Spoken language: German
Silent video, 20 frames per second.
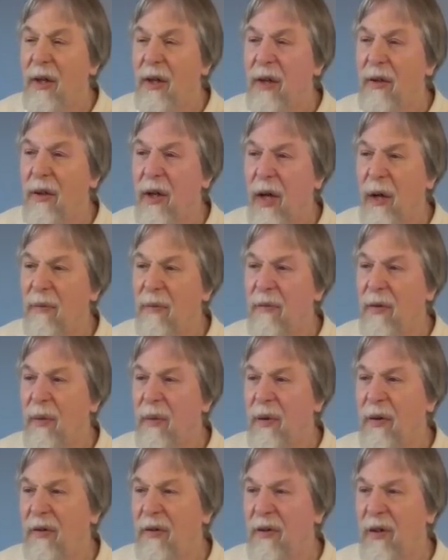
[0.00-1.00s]
äh, haben wir
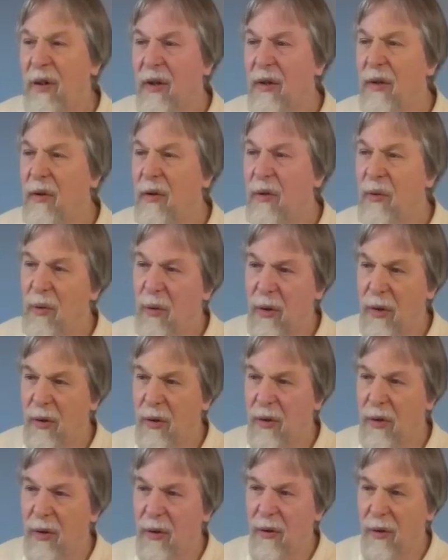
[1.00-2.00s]
bisher nur
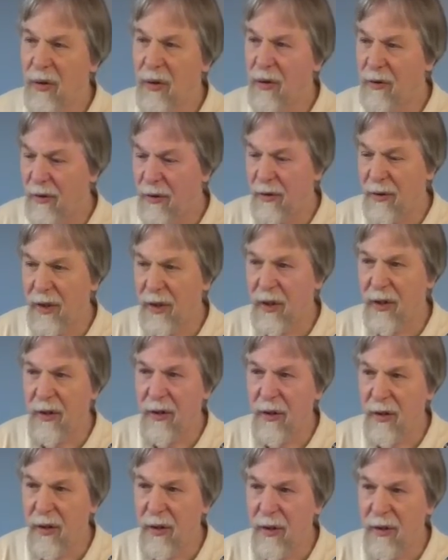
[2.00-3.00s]
die äußere Sicht
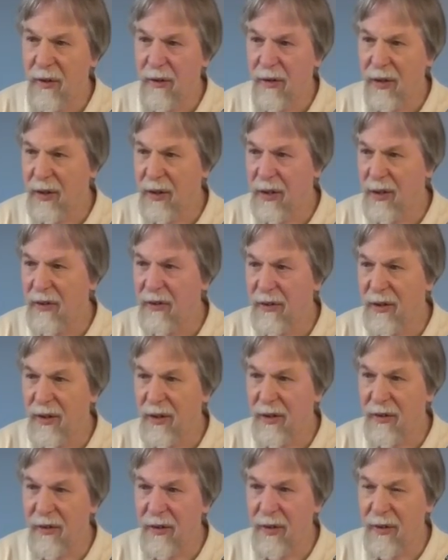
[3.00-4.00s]
äh, dieser Kiste
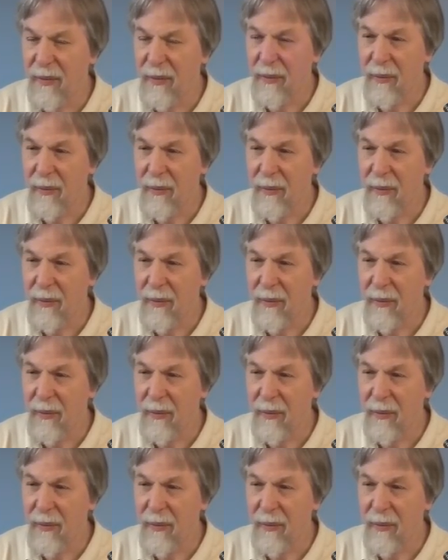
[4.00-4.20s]
gesehen.